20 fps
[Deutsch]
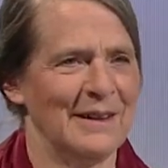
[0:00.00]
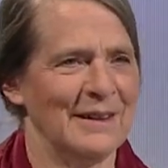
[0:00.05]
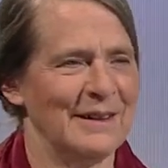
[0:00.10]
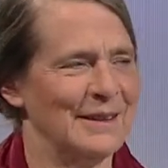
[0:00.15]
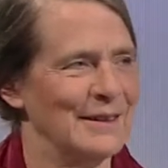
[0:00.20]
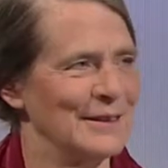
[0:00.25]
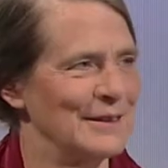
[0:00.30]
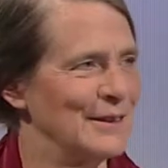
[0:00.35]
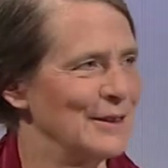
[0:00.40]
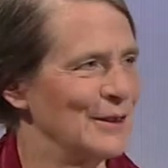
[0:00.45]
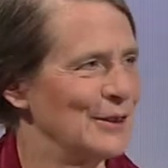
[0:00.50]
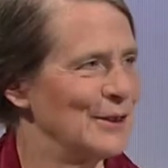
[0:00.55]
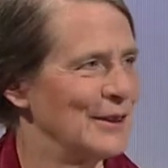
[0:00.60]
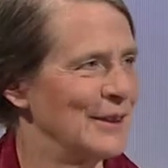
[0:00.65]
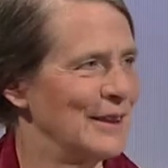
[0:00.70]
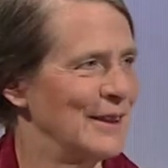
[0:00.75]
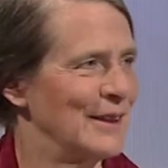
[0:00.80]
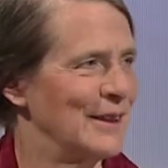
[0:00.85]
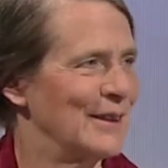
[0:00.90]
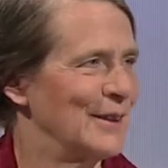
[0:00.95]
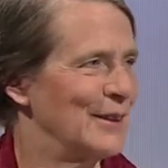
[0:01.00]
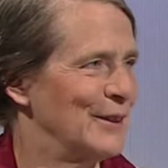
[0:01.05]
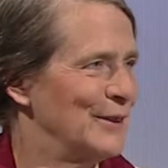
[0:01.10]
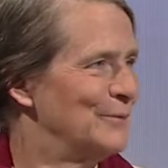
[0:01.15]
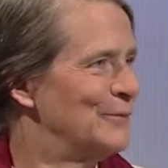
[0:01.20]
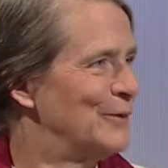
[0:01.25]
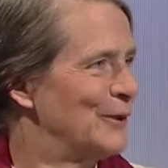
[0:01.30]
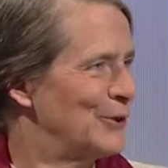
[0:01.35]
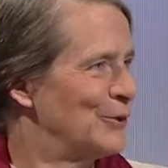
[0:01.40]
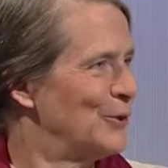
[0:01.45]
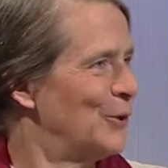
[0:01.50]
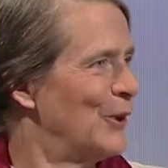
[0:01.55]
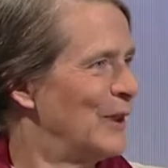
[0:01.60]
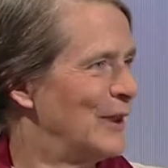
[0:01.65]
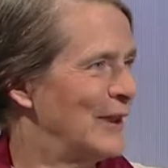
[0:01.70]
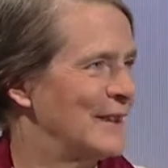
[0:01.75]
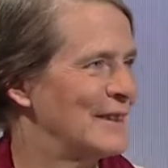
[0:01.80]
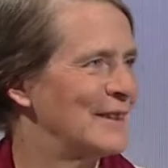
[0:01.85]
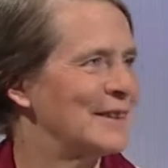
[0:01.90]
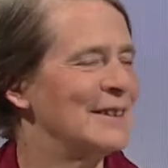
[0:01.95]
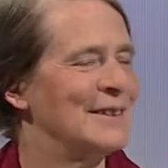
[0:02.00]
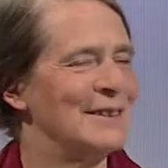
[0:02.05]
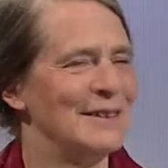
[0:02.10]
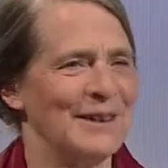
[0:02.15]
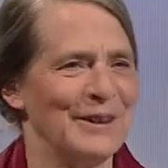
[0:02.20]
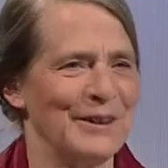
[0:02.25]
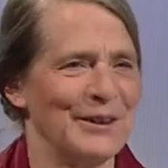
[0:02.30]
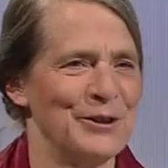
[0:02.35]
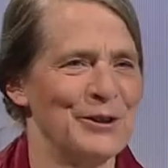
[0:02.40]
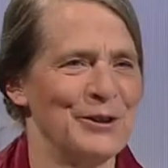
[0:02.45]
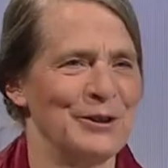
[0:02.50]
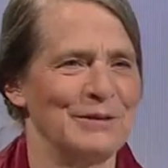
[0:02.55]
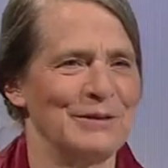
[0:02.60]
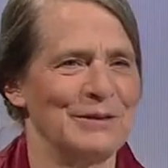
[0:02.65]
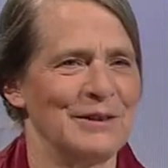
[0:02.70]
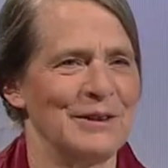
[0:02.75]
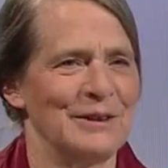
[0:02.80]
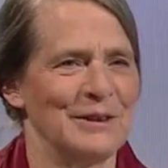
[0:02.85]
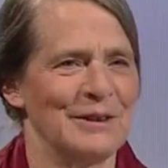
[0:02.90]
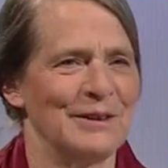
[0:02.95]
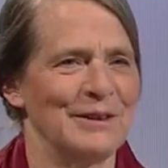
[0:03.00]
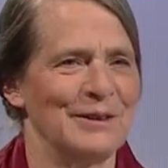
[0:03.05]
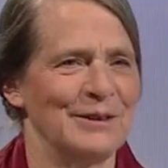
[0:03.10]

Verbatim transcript: äh, das sich äh, was Neueres angeschafft hat.